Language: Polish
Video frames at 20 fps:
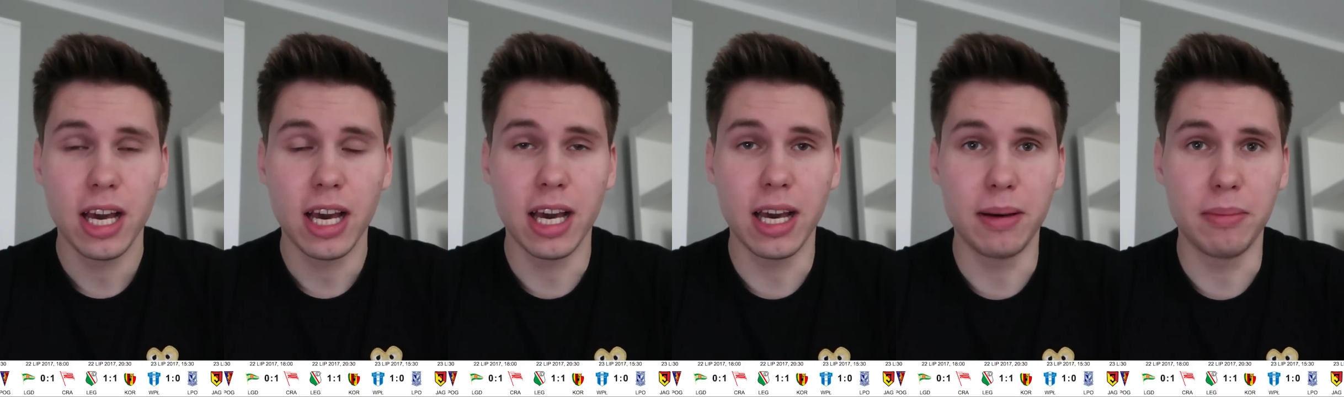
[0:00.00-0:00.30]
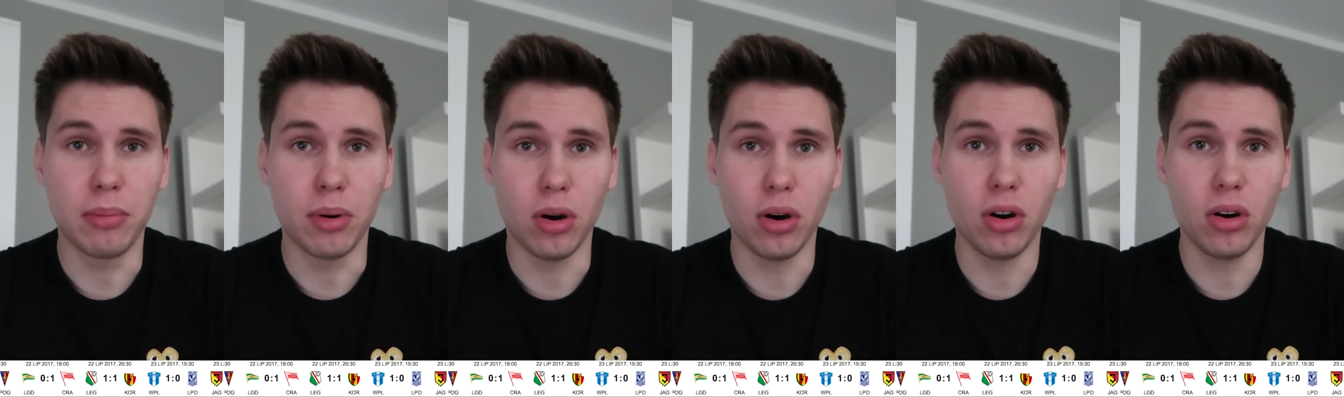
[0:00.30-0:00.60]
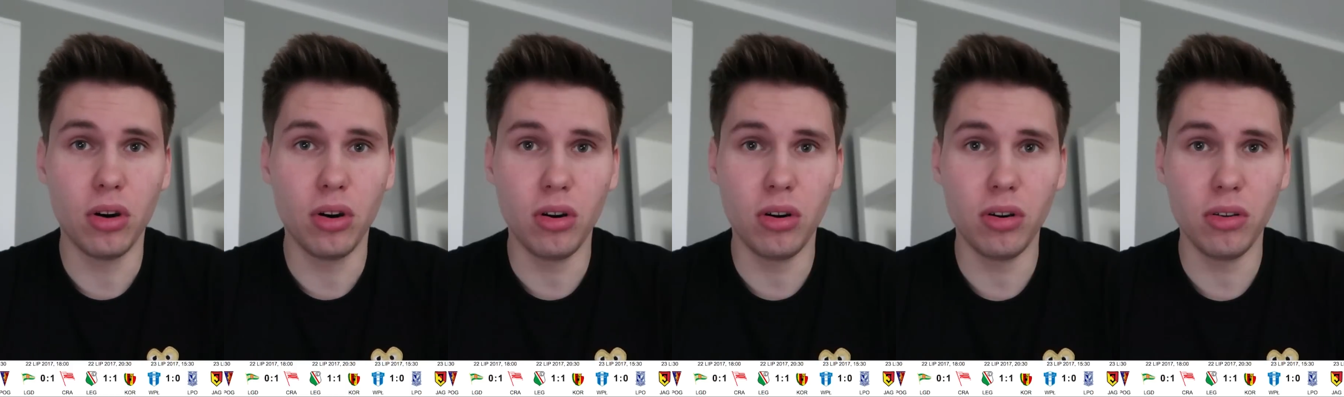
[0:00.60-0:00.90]
e,
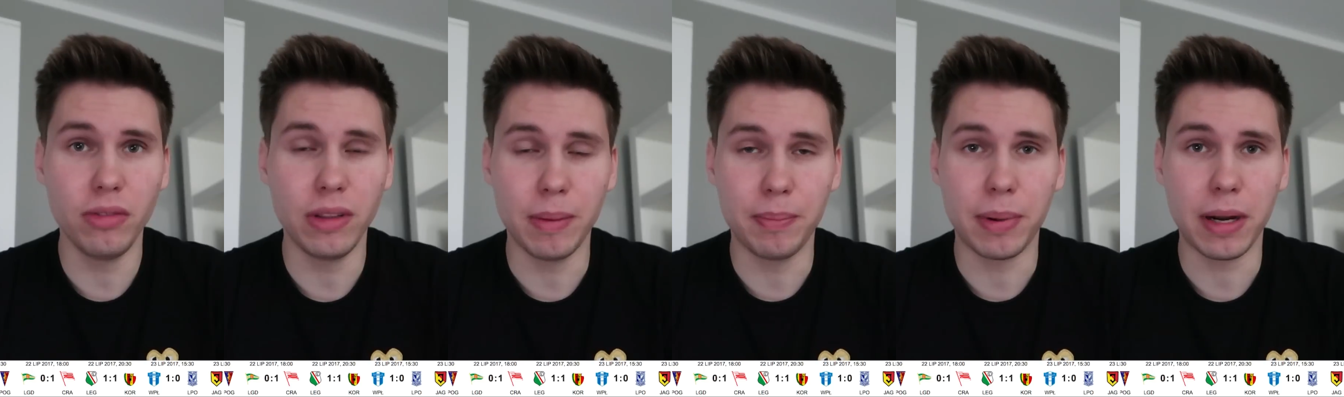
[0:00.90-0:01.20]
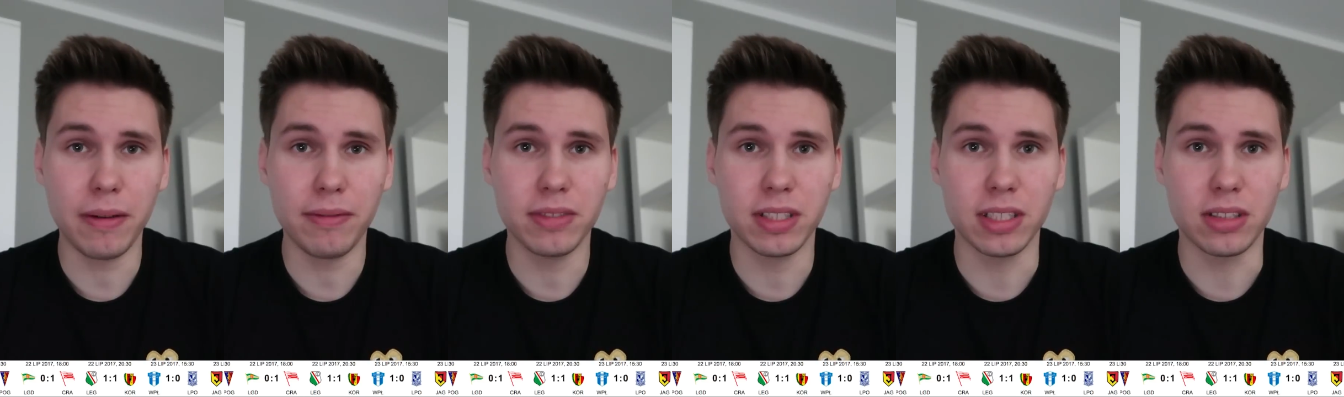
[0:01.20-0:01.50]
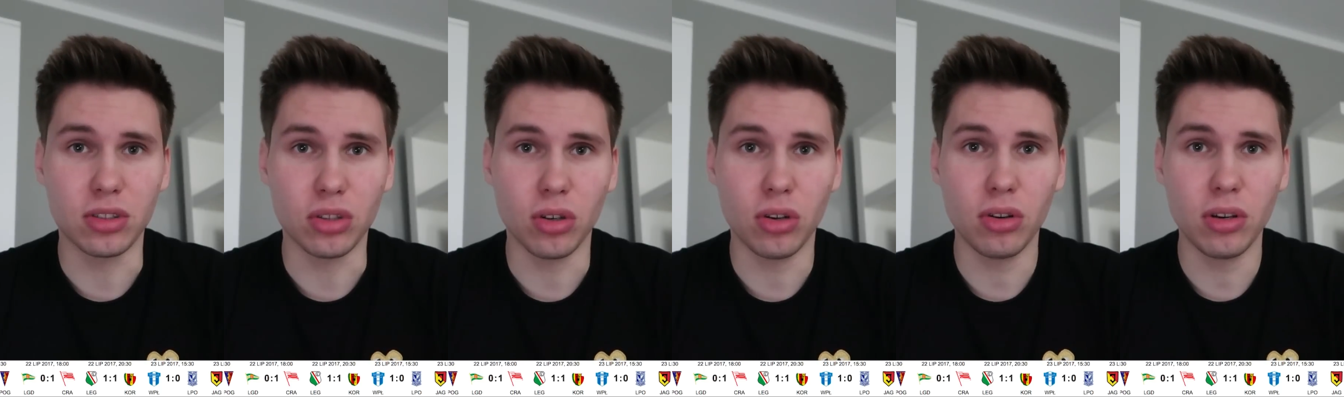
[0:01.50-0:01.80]
bo
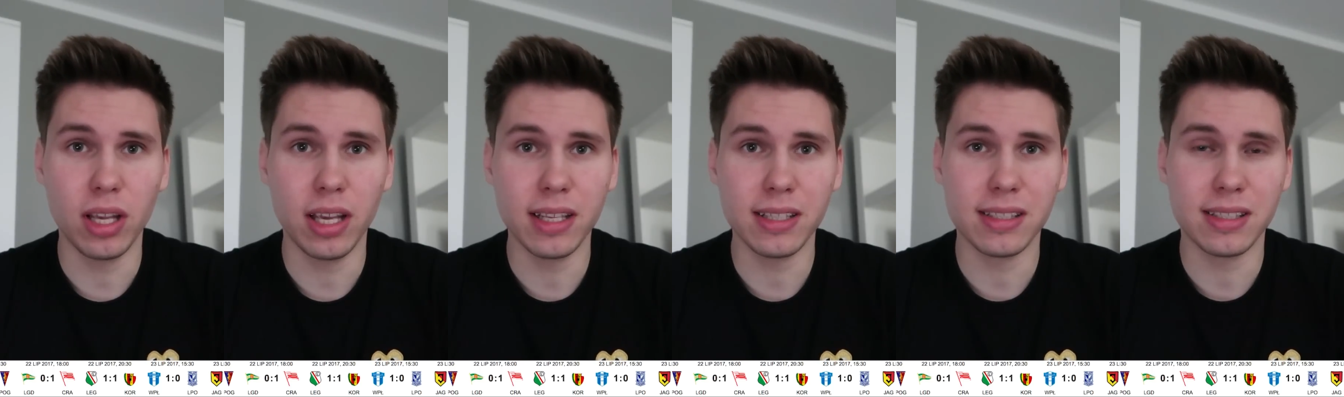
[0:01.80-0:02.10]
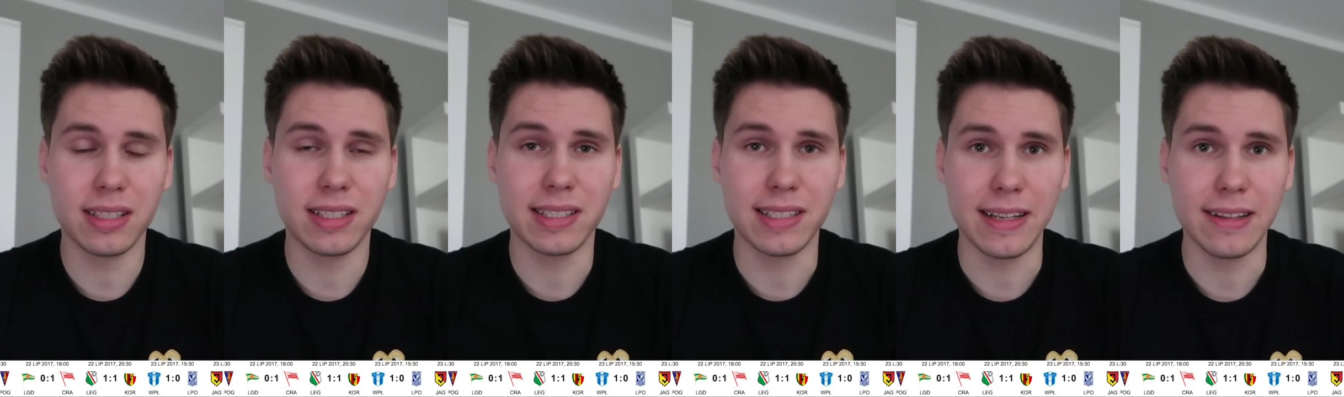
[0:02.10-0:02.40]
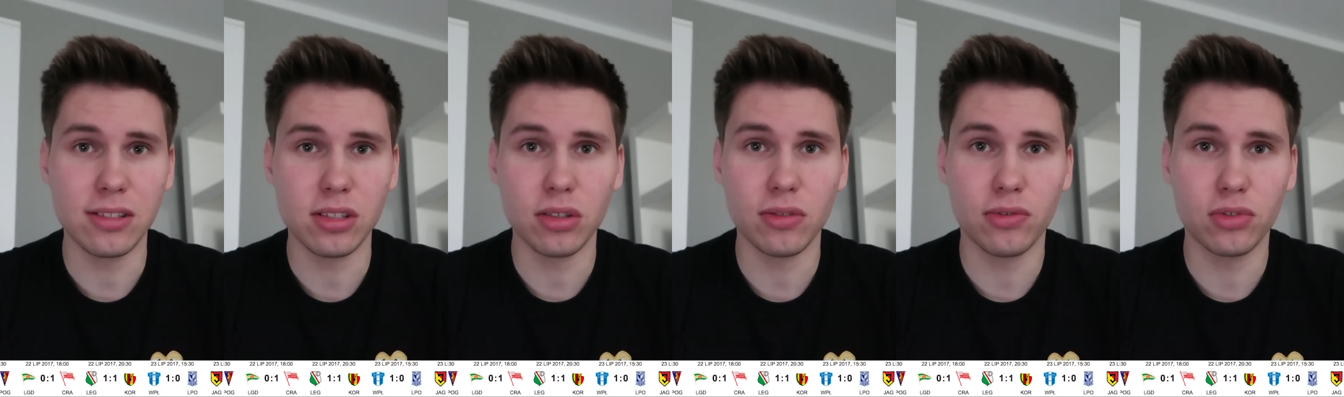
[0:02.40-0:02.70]
naprawdę to jest
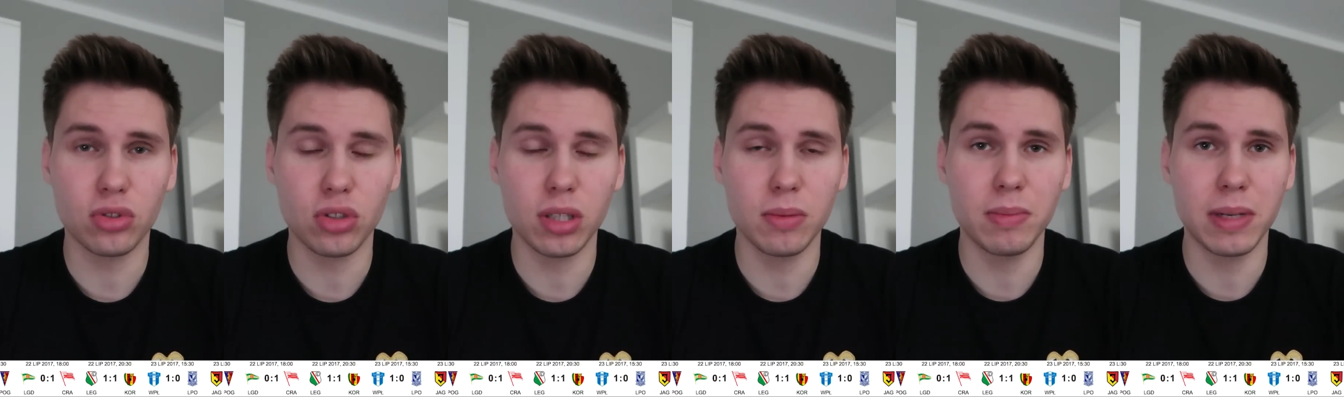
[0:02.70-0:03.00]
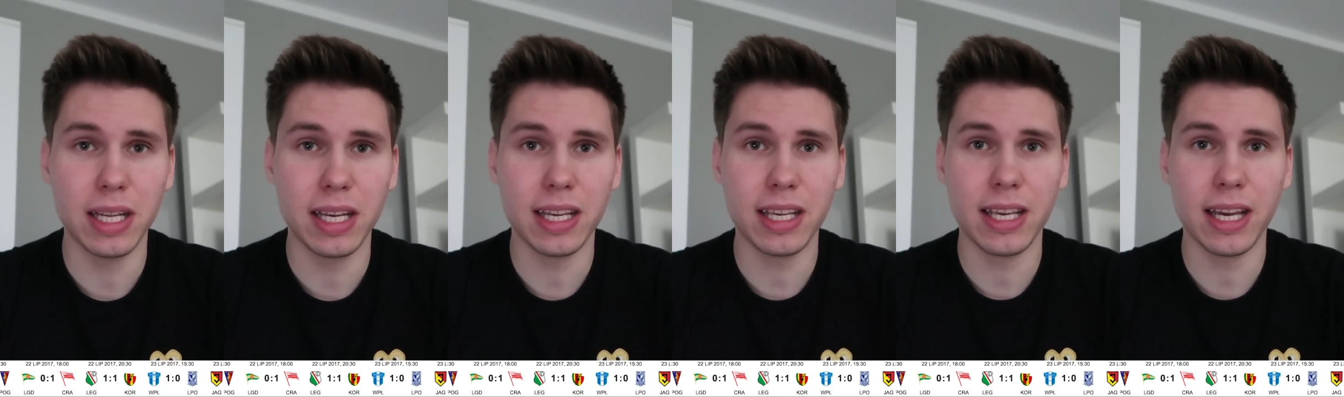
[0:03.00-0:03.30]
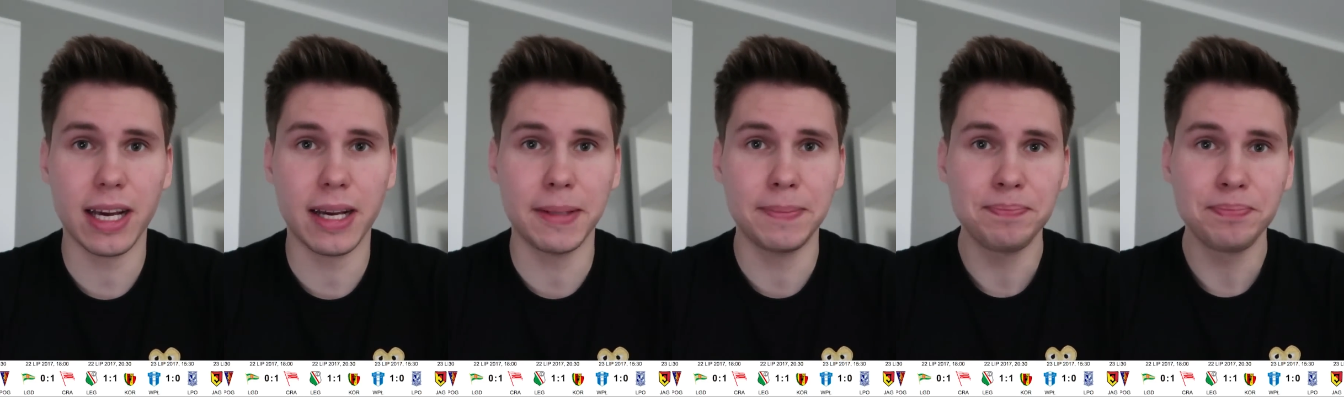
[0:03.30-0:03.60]
sezon, w którym
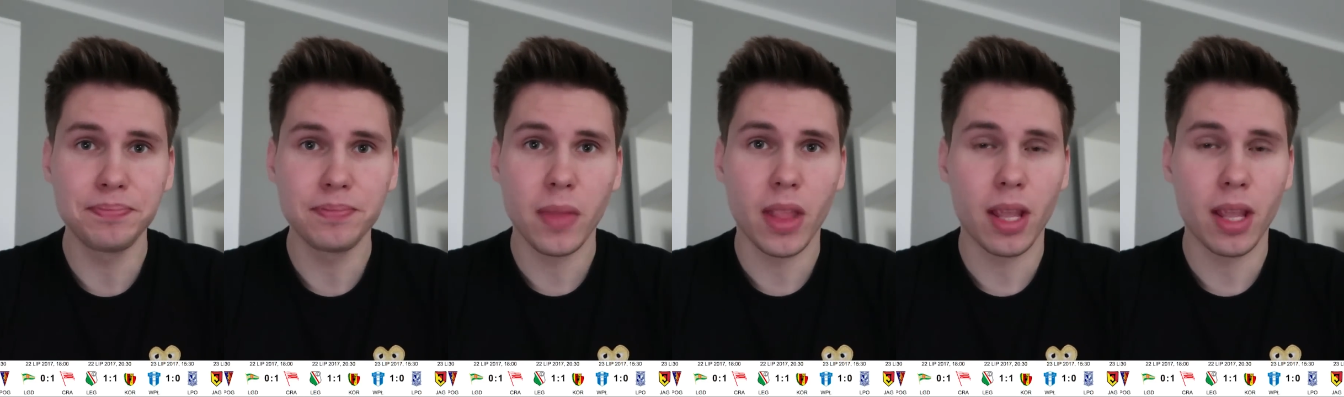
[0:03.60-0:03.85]
Lechia